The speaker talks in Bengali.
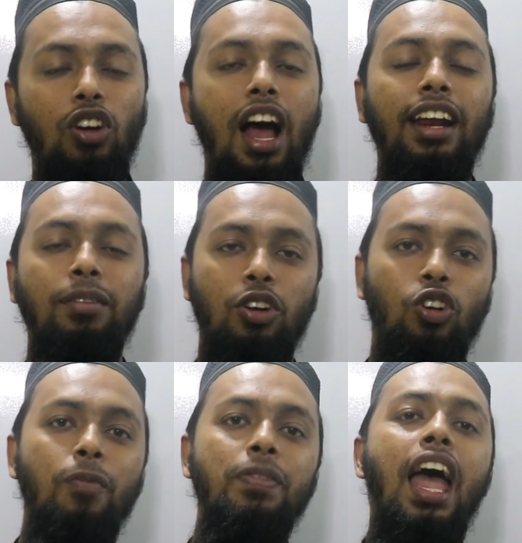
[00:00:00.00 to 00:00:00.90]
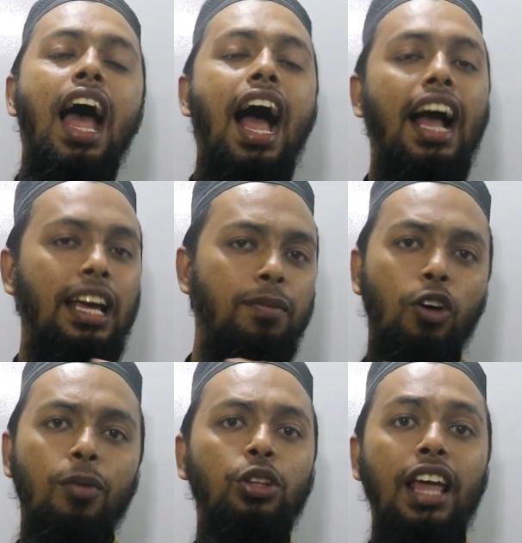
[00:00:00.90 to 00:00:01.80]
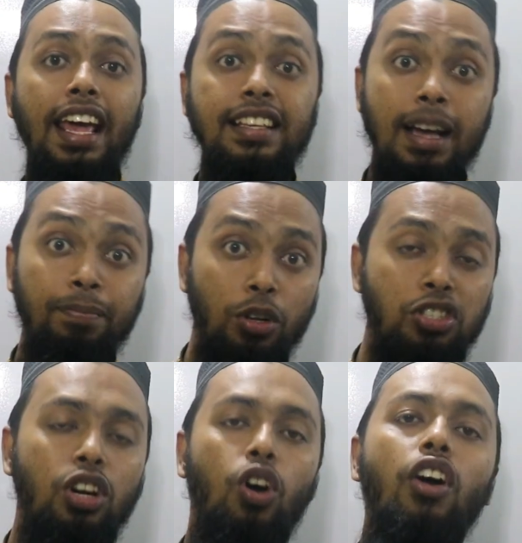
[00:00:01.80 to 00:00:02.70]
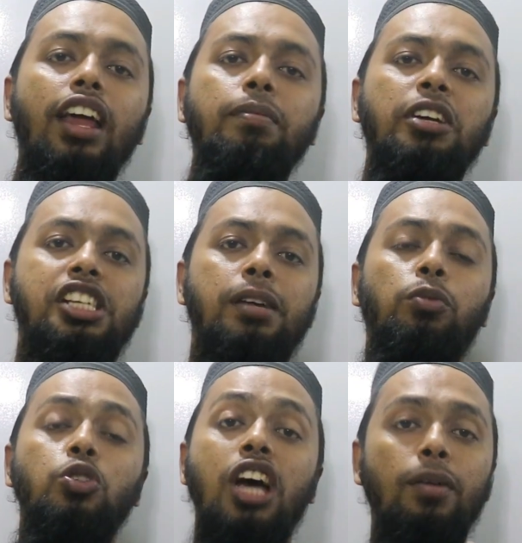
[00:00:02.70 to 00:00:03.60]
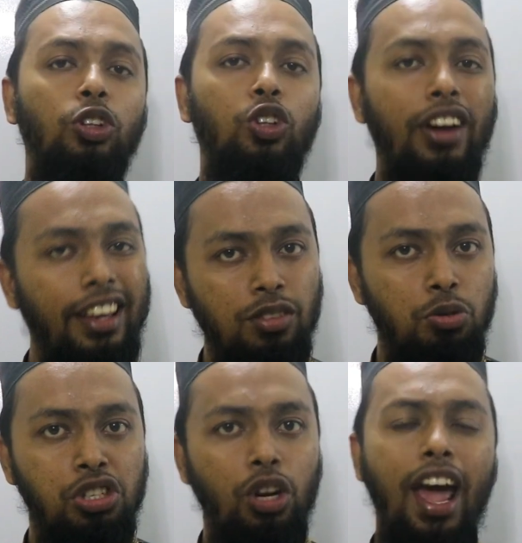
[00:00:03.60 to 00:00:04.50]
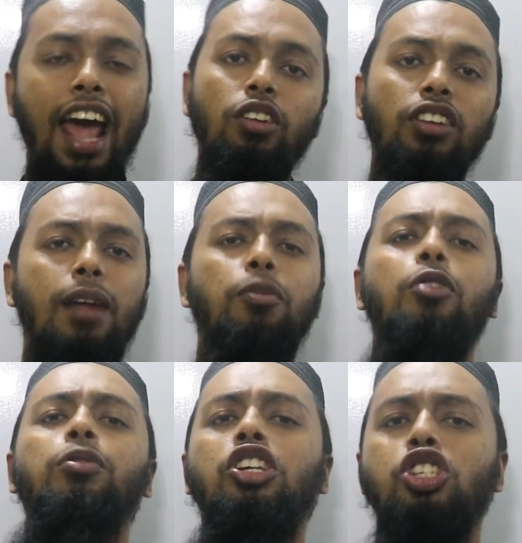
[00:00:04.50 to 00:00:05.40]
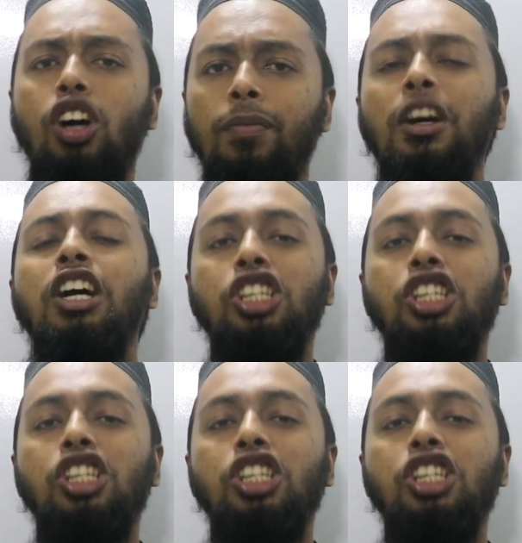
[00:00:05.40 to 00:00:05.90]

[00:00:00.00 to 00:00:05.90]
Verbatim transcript: আরেক রকম আগের বইয়ের মধ্যে এক্সাম্পল ছিল অনেক বেশি বোঝার মতো অনেক কিছু ছিল এখনকার বইয়ের মধ্যে সব